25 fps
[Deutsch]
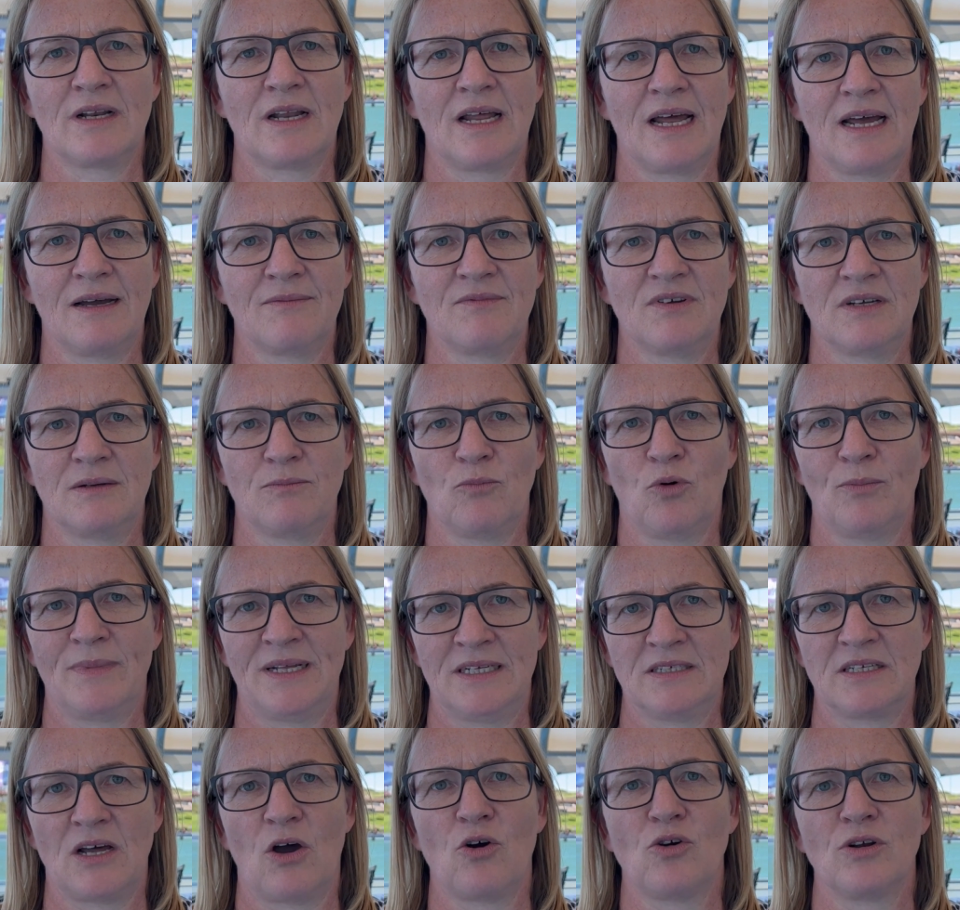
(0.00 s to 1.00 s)
Da haben wir im
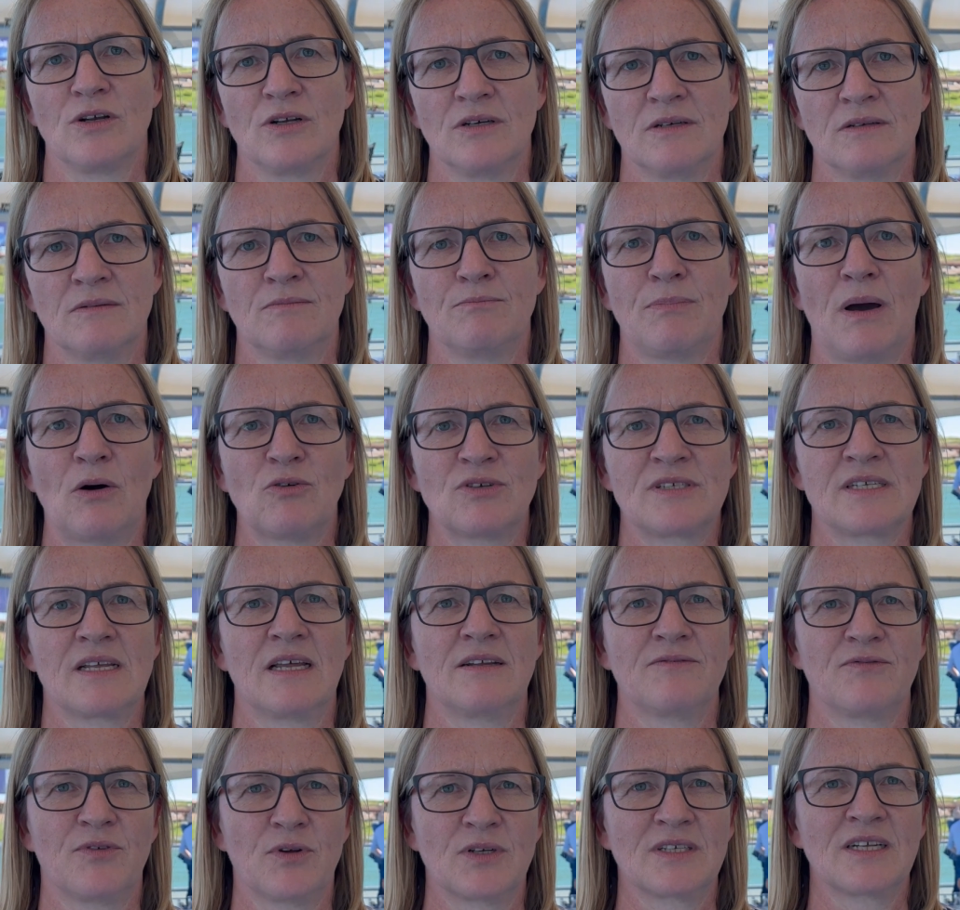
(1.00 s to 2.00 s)
Moment auch eine
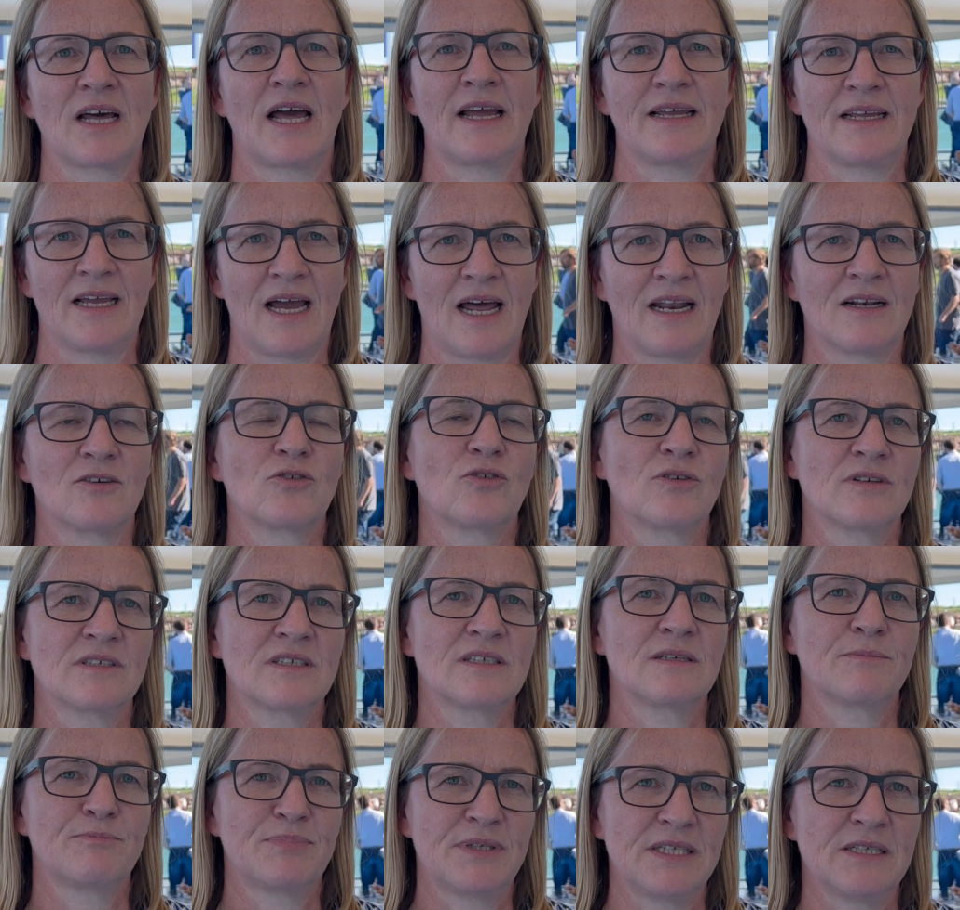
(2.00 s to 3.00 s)
Bauzeit von drei Jahren
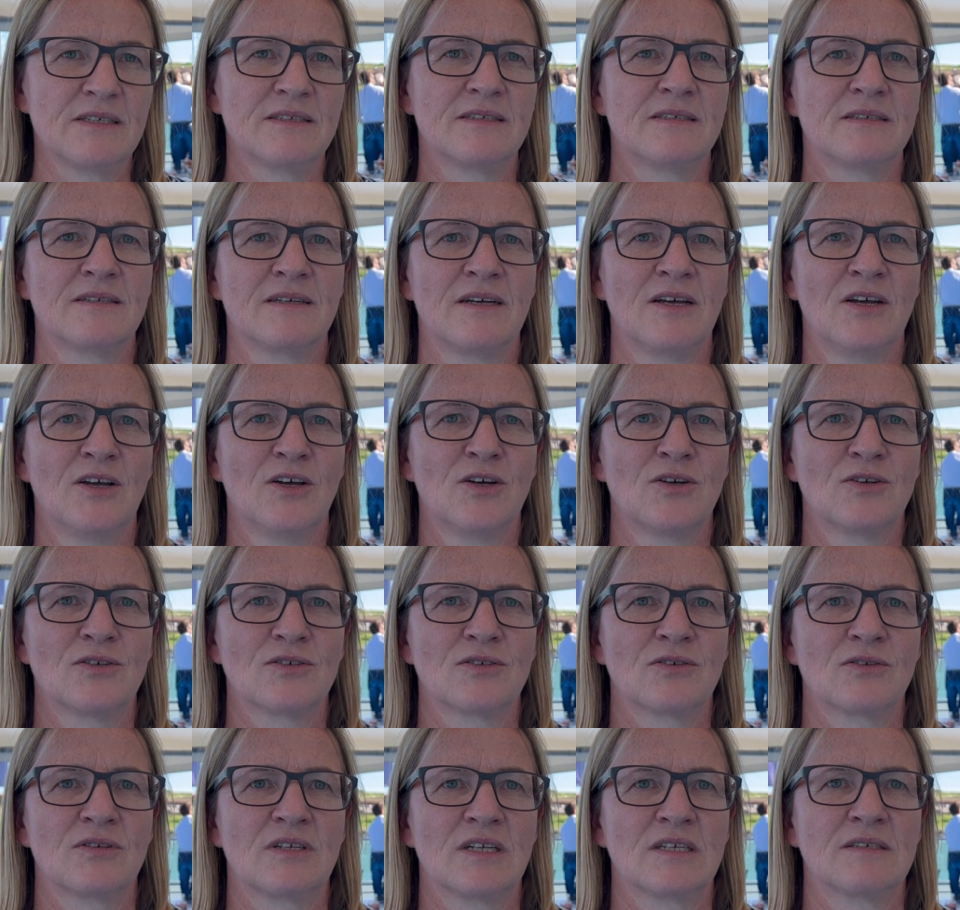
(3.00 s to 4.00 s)
konzipiert,
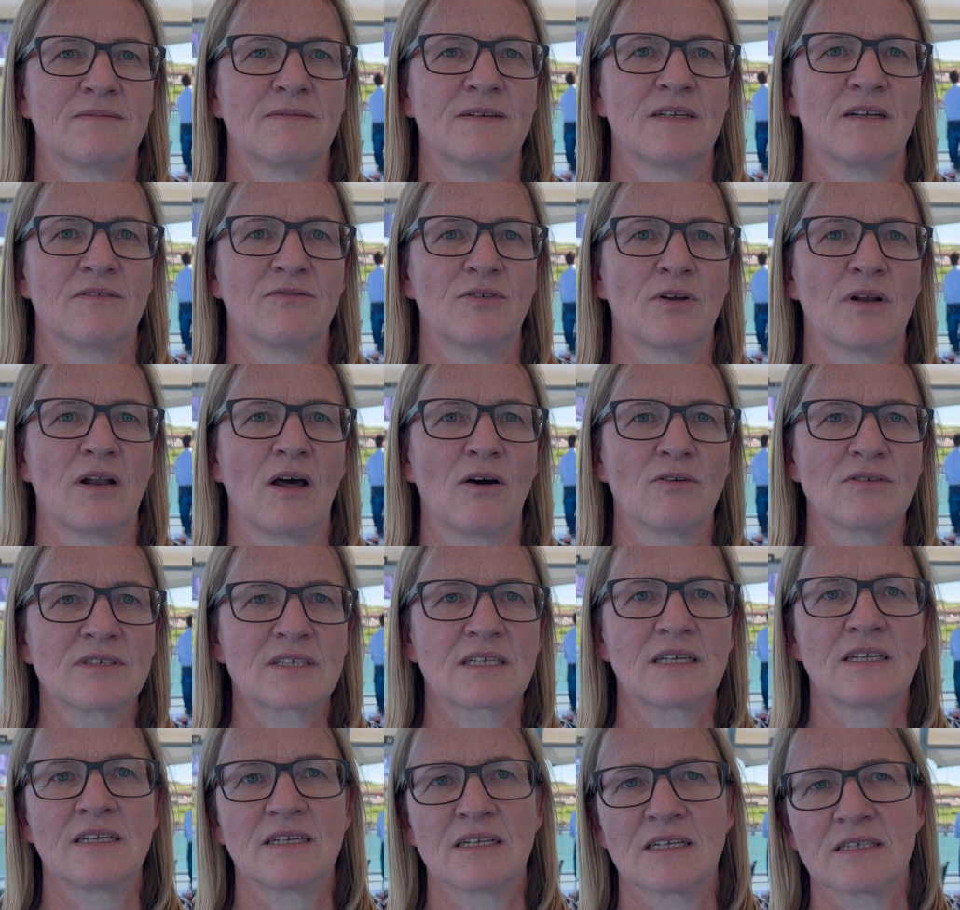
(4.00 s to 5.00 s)
sodass wir davon
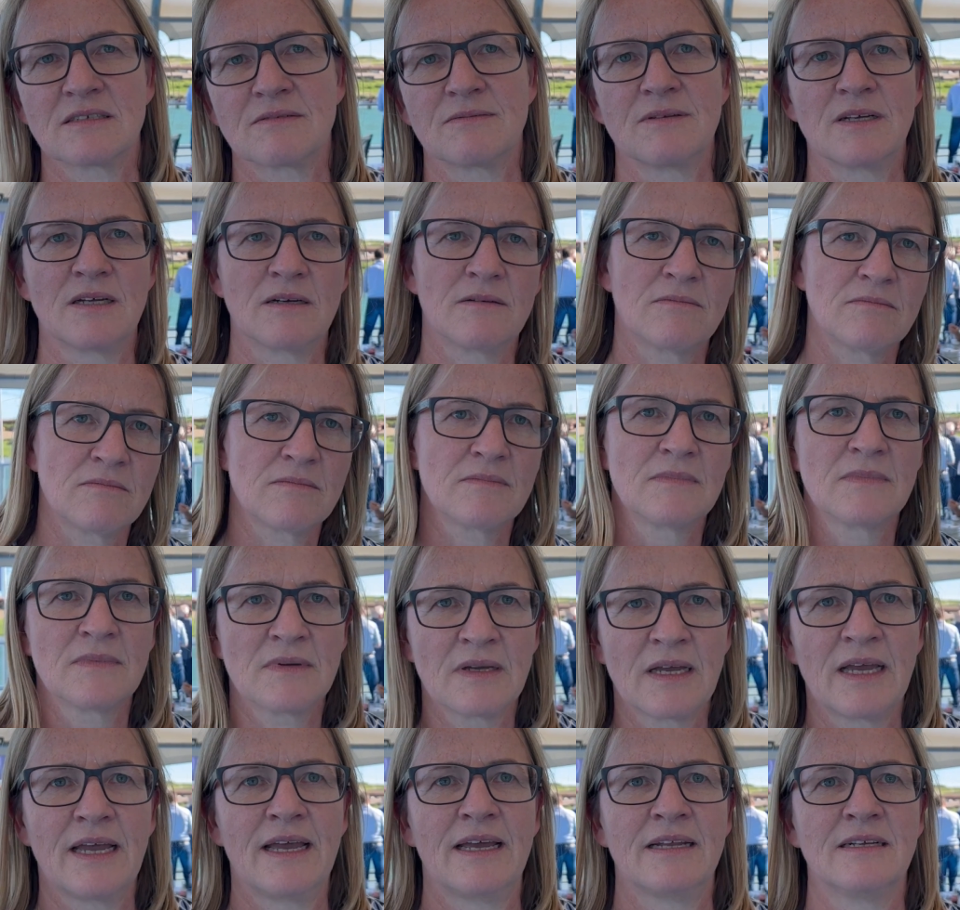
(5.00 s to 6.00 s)
ausgehen, dass wir
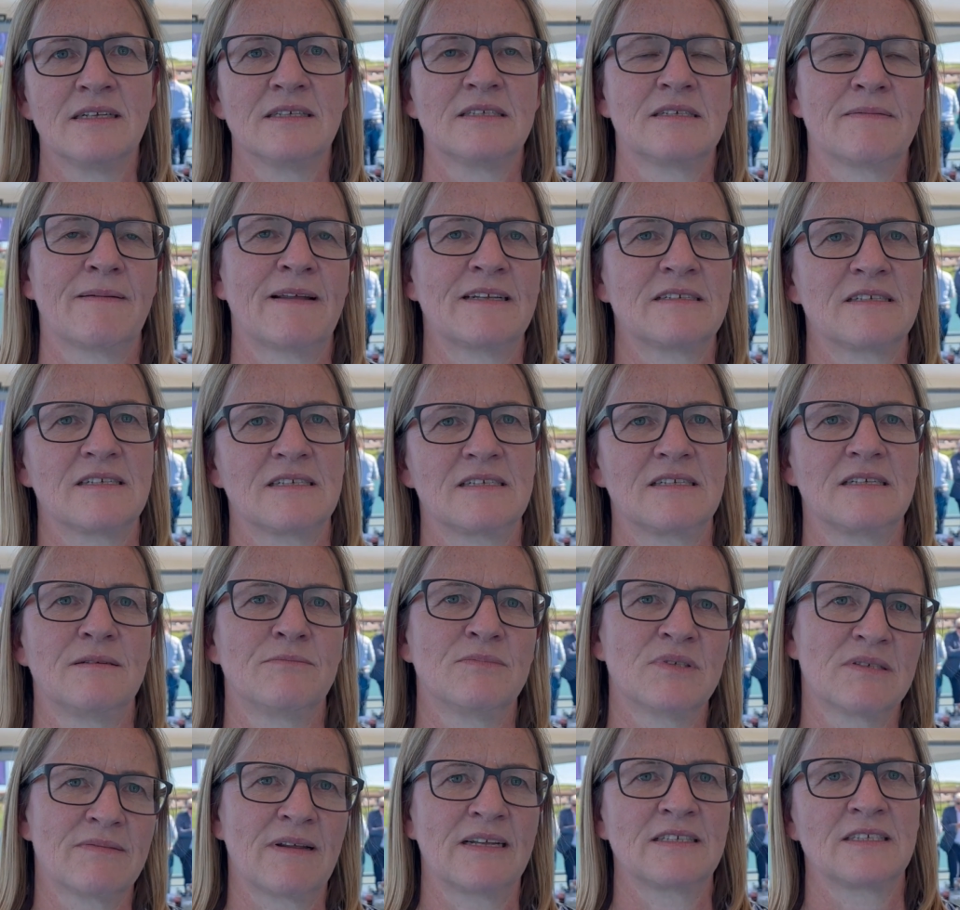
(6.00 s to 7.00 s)
Ende
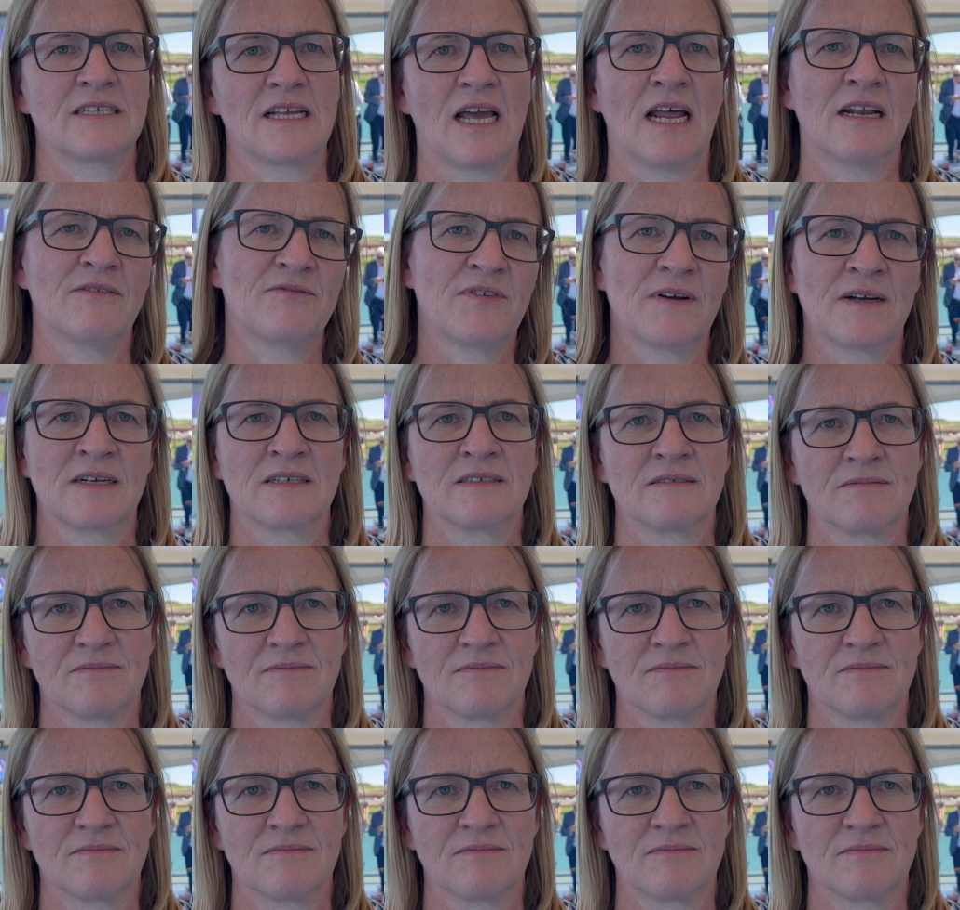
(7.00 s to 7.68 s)
2027, Anfang